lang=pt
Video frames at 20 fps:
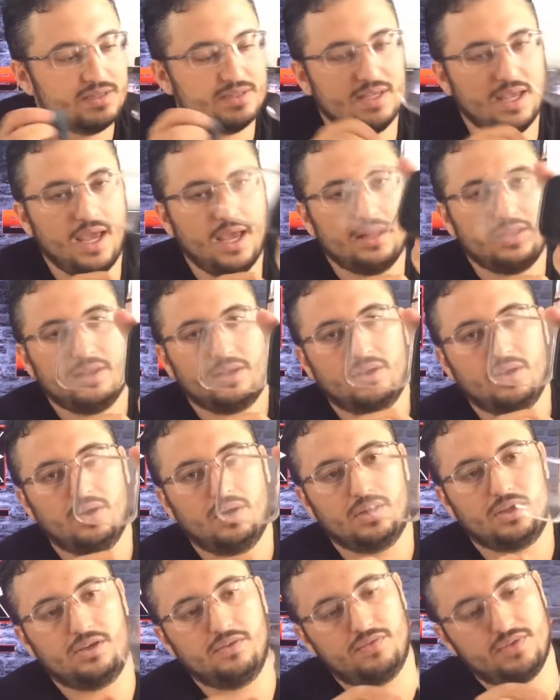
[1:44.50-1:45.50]
Certo? Aqui,
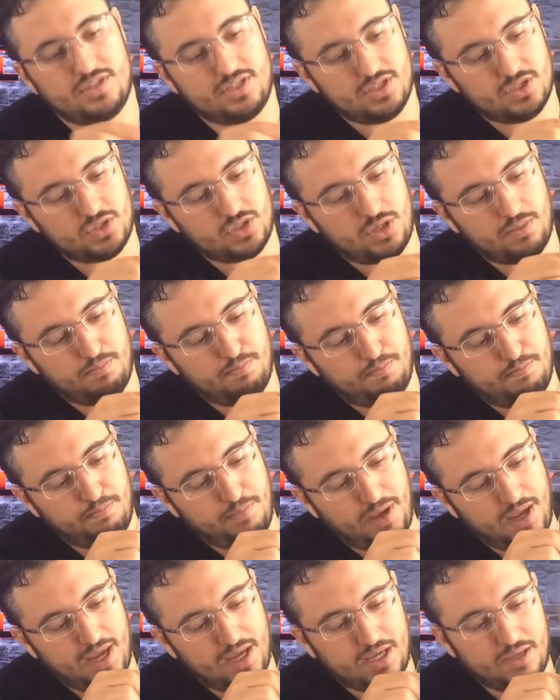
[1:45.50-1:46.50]
ó, que você só
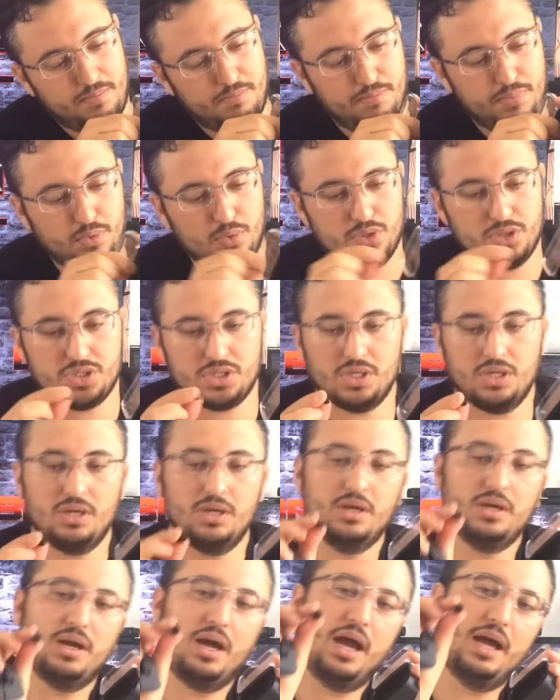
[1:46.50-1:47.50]
pega e
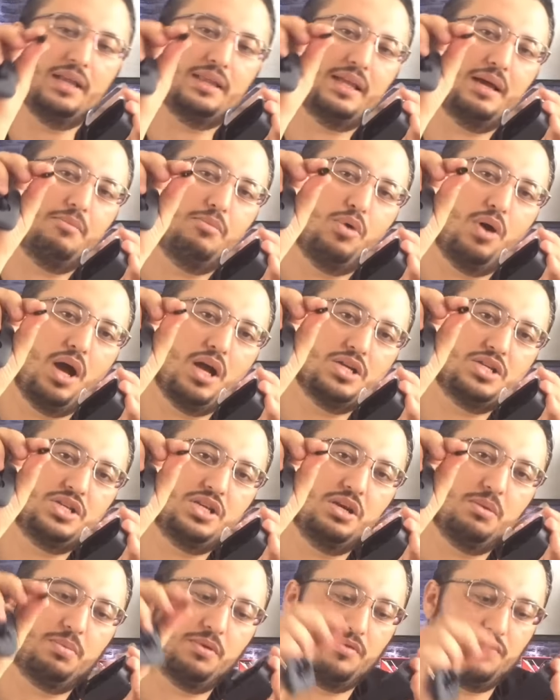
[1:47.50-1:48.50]
puxa, aí tá a
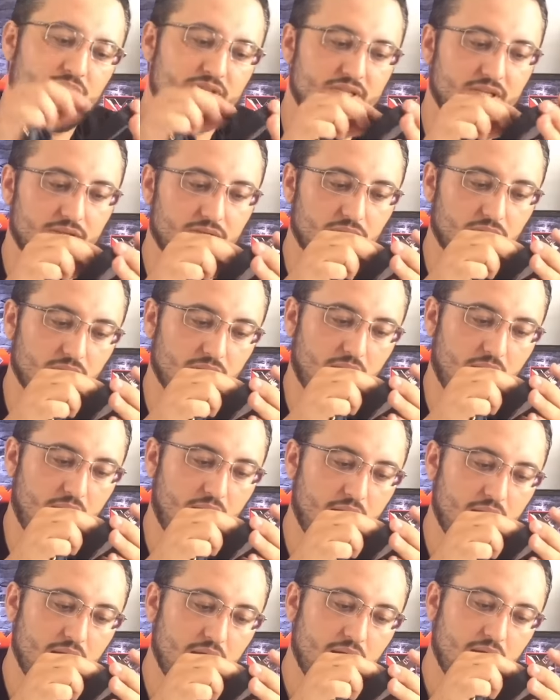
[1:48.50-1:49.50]
borrachinha para você
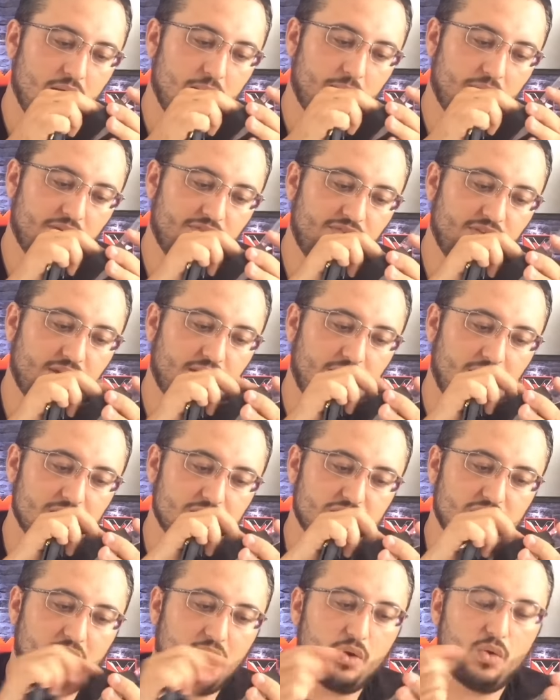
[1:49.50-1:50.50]
trocar para
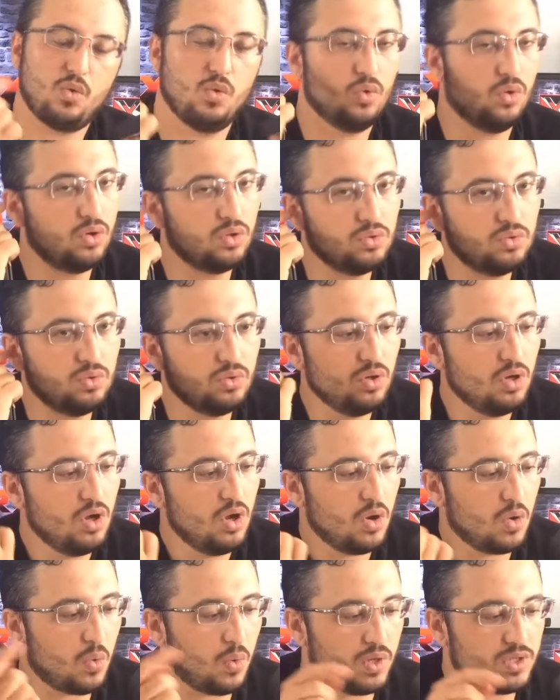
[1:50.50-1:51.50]
ficar de acordo
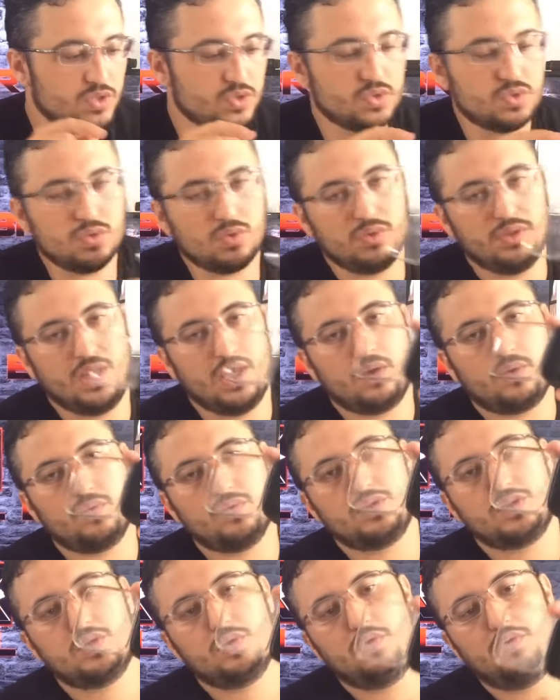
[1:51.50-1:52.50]
com a sua, né,
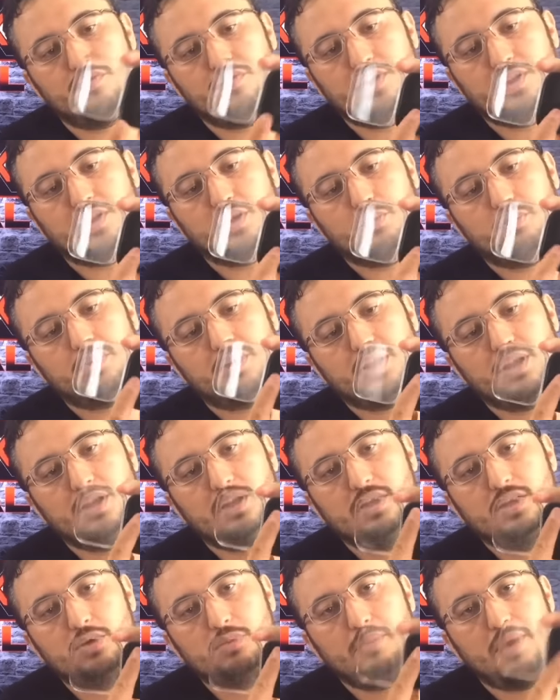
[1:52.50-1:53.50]
com o seu ouvido. Tem um
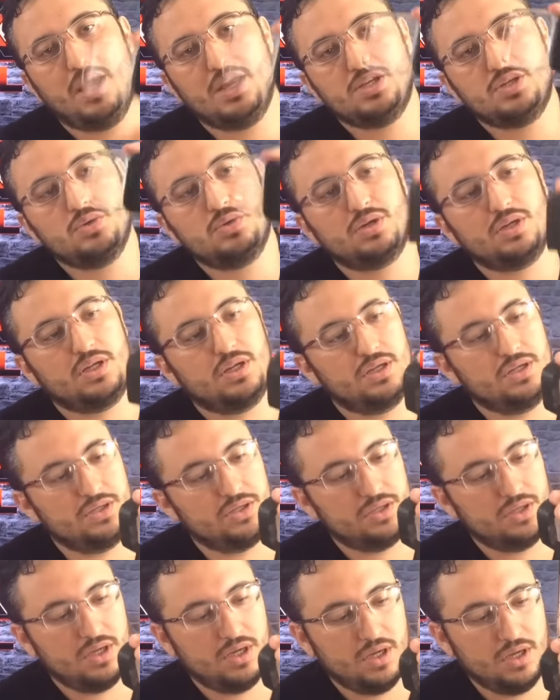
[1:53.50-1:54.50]
pequenininho, médio e
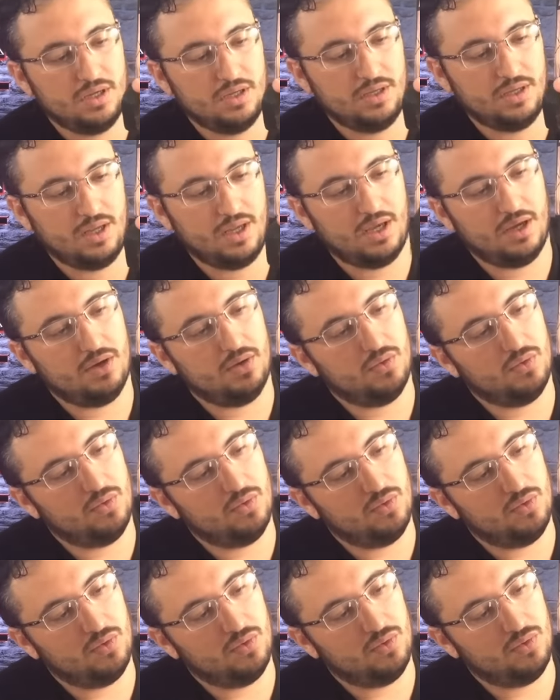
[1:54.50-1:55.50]
grande, né?
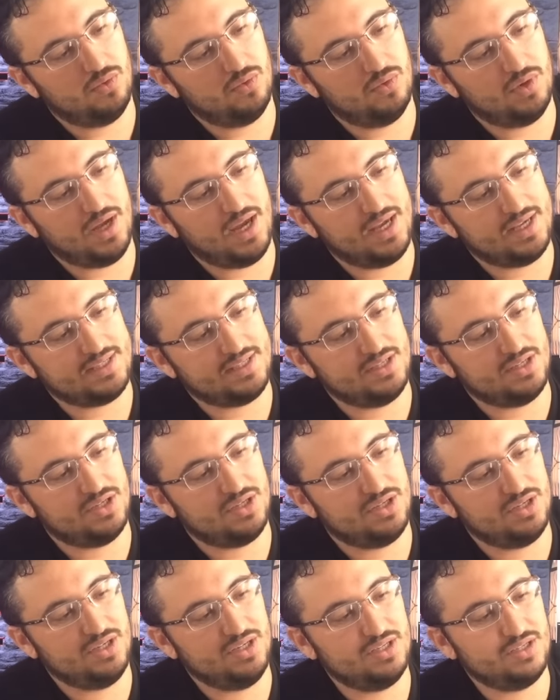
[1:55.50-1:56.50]
O
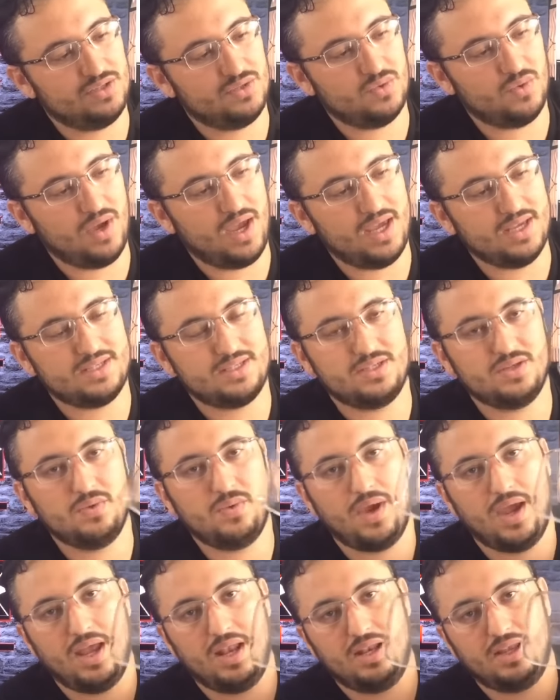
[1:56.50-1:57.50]
SX, o S e
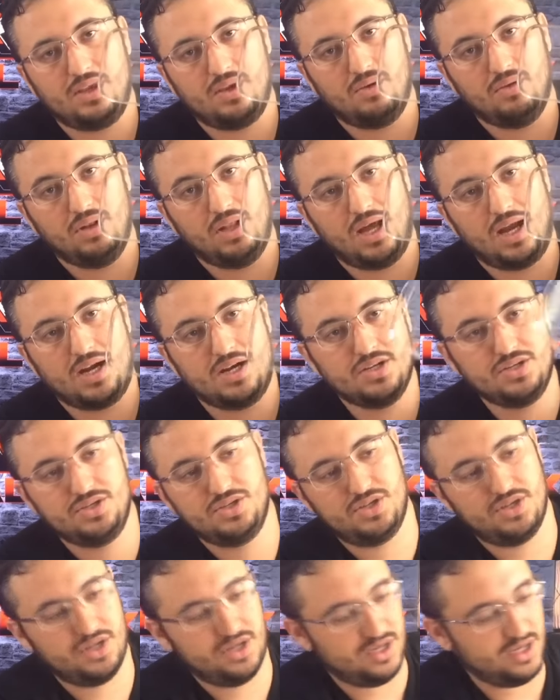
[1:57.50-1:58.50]
o L, que é o
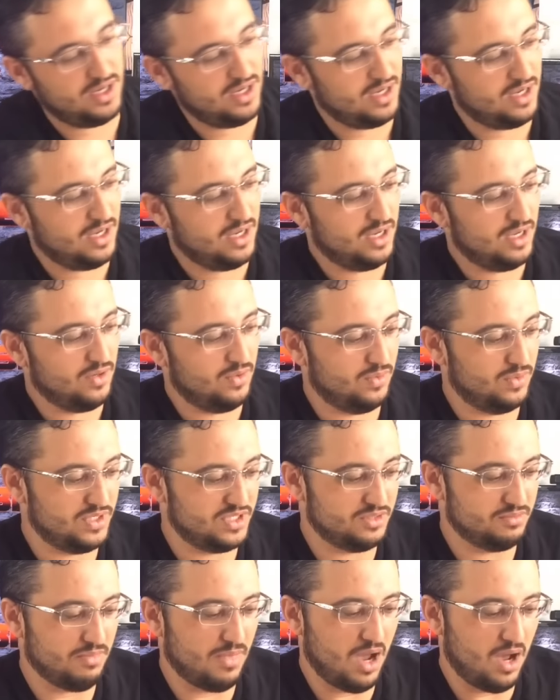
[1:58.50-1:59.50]
large.
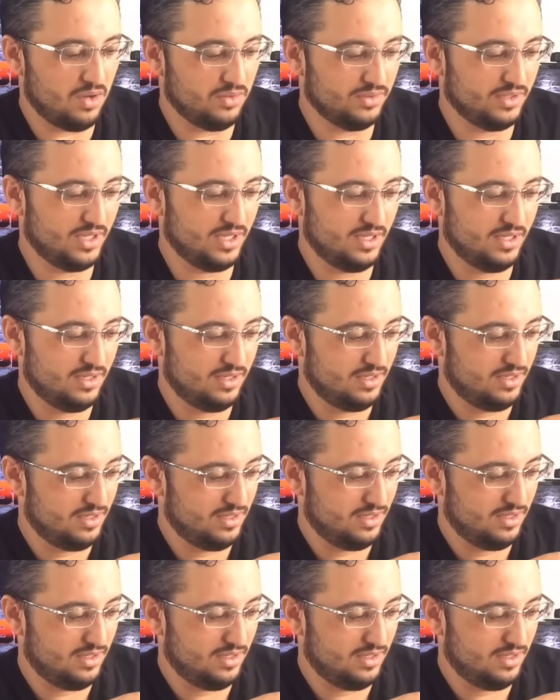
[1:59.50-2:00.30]
O small, né?